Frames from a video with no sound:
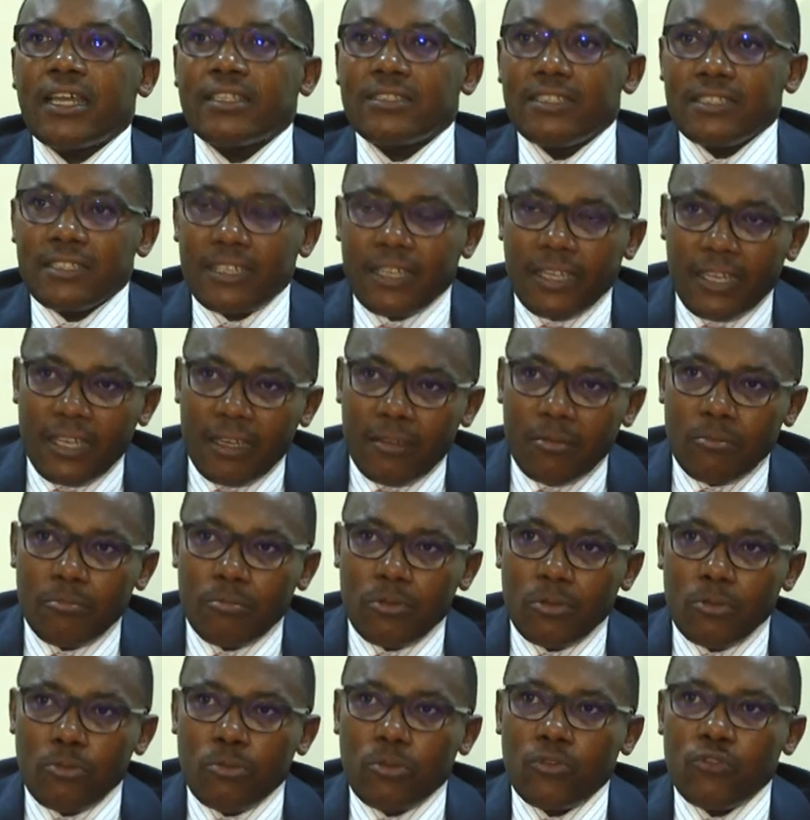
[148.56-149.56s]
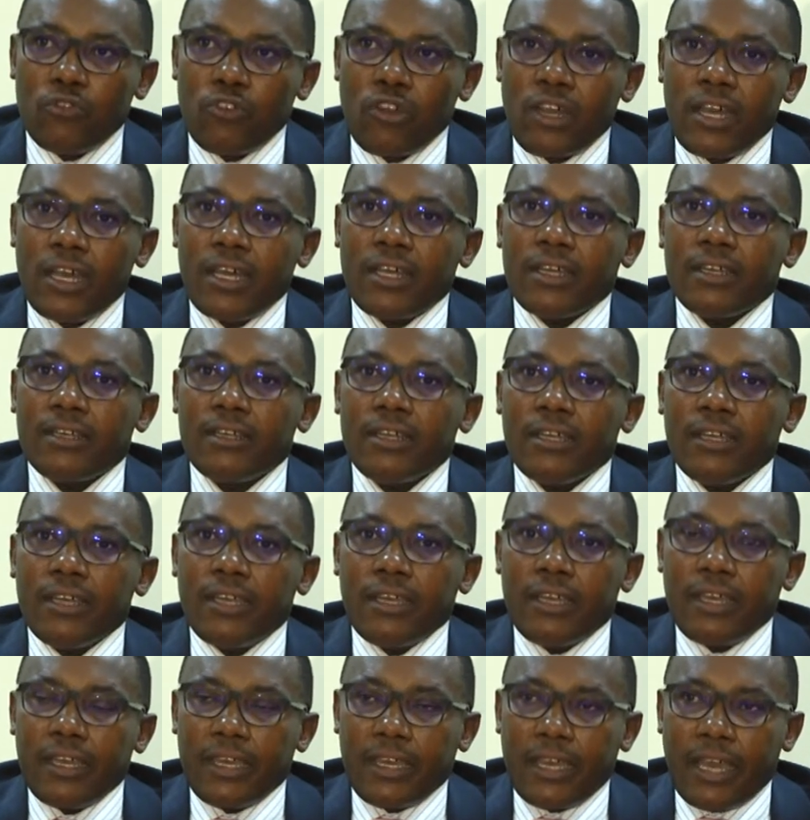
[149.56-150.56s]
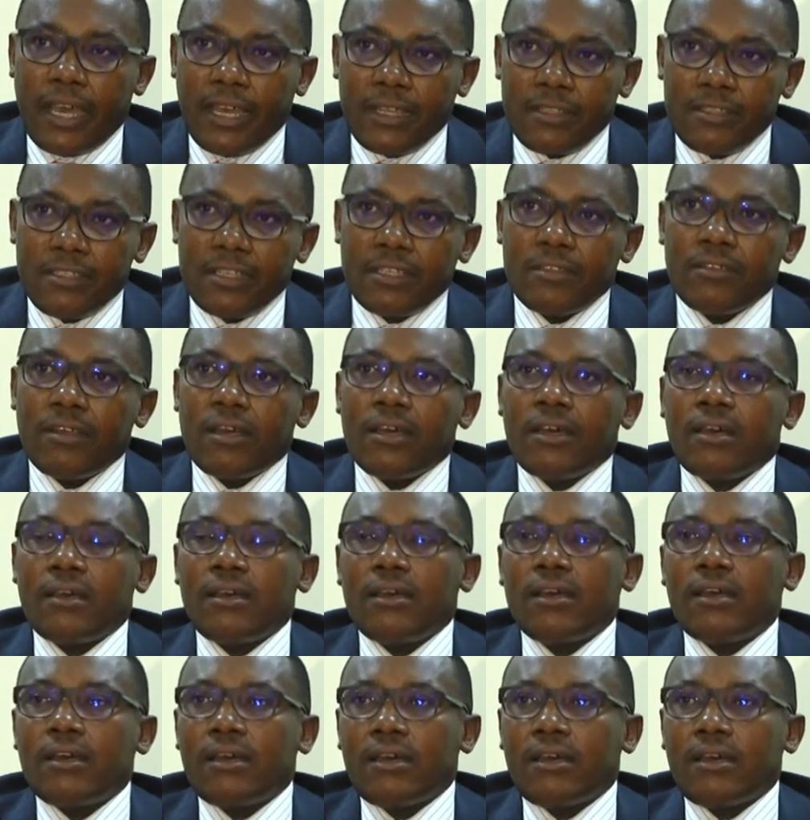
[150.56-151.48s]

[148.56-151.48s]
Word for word: attitré pour pouvoir eh, entrer dans...